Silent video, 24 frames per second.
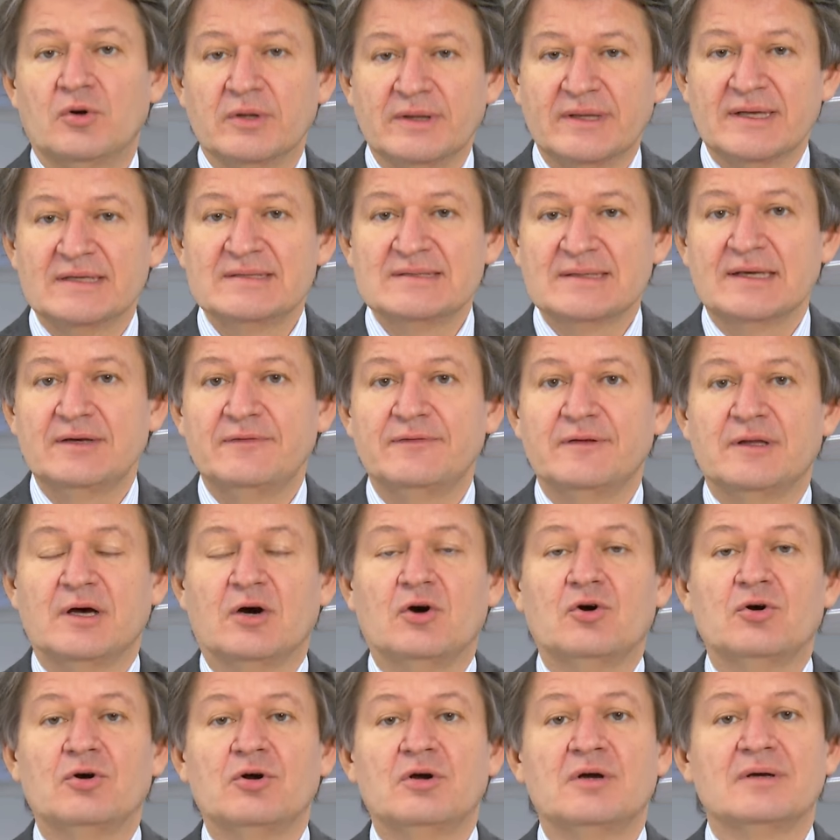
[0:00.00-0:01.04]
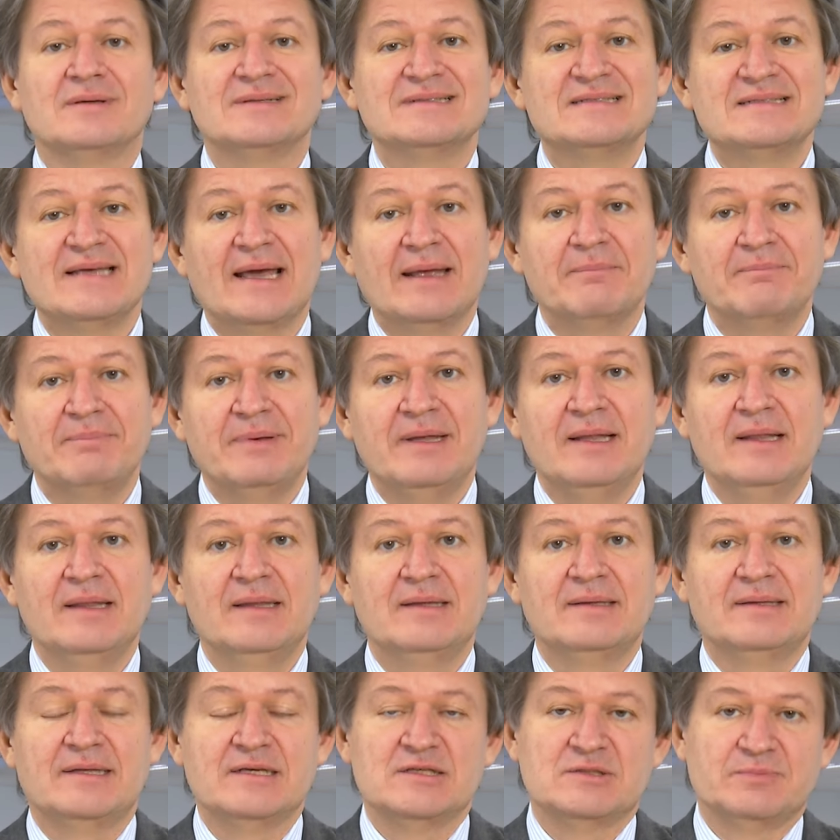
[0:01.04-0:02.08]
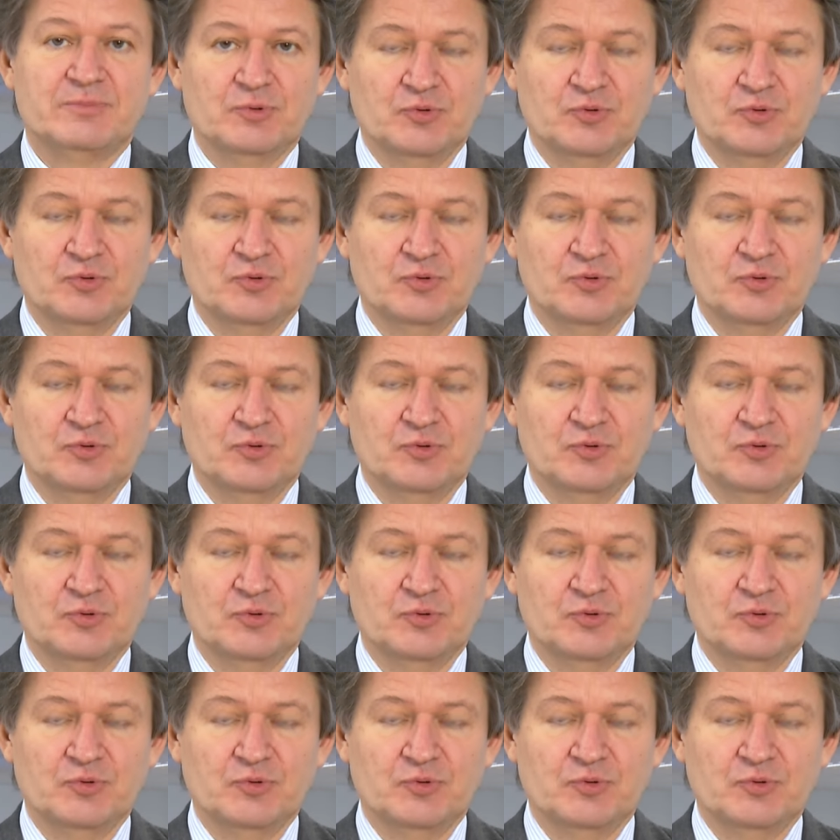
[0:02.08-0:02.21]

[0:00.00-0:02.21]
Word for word: Das trifft auch sein Bild des